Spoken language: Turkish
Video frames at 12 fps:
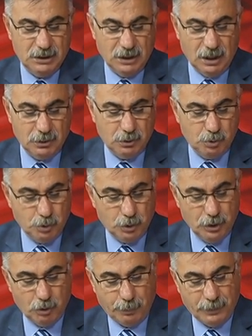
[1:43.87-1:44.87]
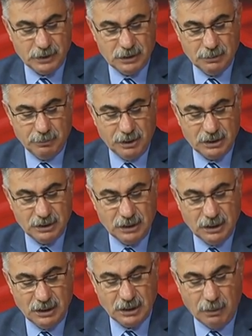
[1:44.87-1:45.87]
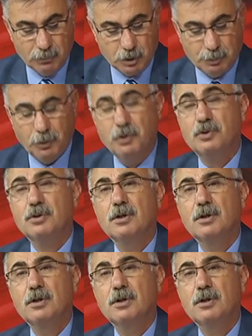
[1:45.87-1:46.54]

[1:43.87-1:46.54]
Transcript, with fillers: Ziraat Türkiye Kupası maçında da Samspor